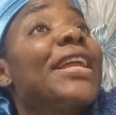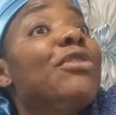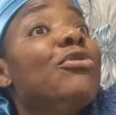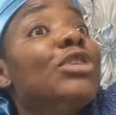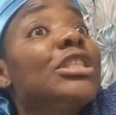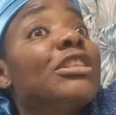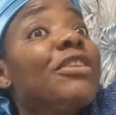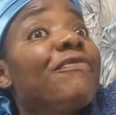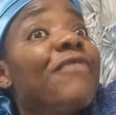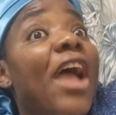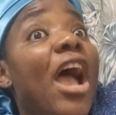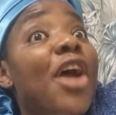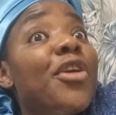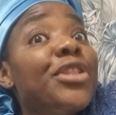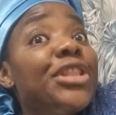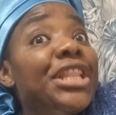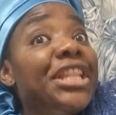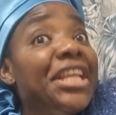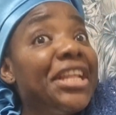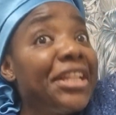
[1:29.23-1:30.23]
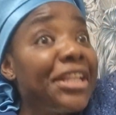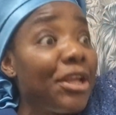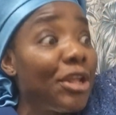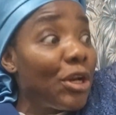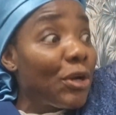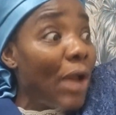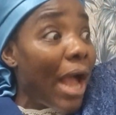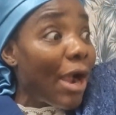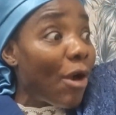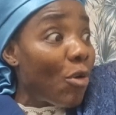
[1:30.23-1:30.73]
Lui, c'est fait une ligne de
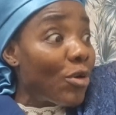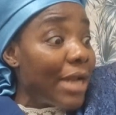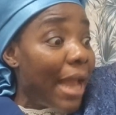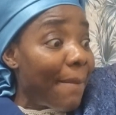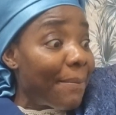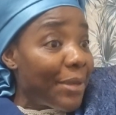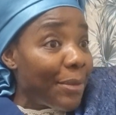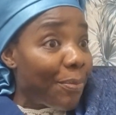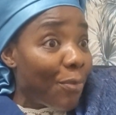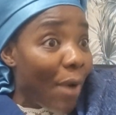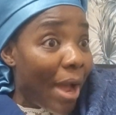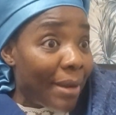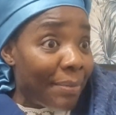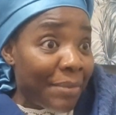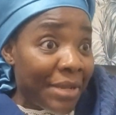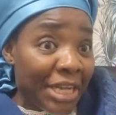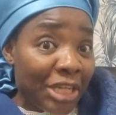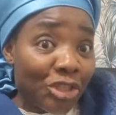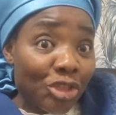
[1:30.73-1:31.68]
loi qu'on a mis pour amener